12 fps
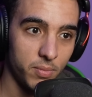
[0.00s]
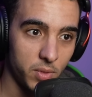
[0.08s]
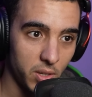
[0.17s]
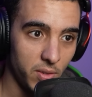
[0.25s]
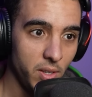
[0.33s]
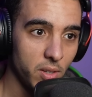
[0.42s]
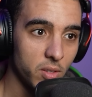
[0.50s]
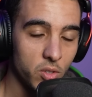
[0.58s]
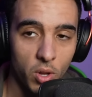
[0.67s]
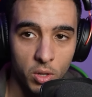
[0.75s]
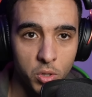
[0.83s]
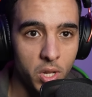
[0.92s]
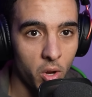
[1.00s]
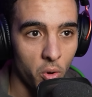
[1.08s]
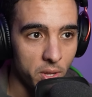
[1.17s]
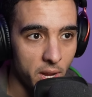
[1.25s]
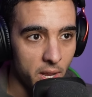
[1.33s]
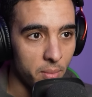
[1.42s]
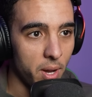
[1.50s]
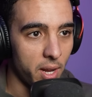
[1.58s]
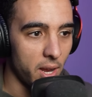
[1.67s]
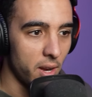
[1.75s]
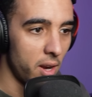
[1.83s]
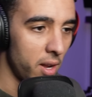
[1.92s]
صافي ندوز ليكرون ديالي دابا اللي
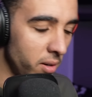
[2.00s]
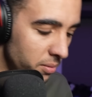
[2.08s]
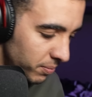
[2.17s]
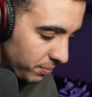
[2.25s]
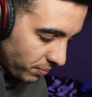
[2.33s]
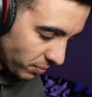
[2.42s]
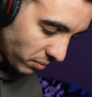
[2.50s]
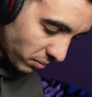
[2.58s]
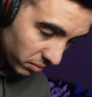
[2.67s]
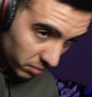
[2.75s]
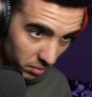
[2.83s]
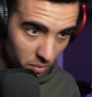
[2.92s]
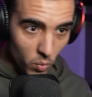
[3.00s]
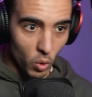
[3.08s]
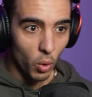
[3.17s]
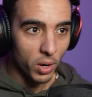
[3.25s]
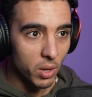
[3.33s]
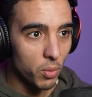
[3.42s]
كاين انايا وغادي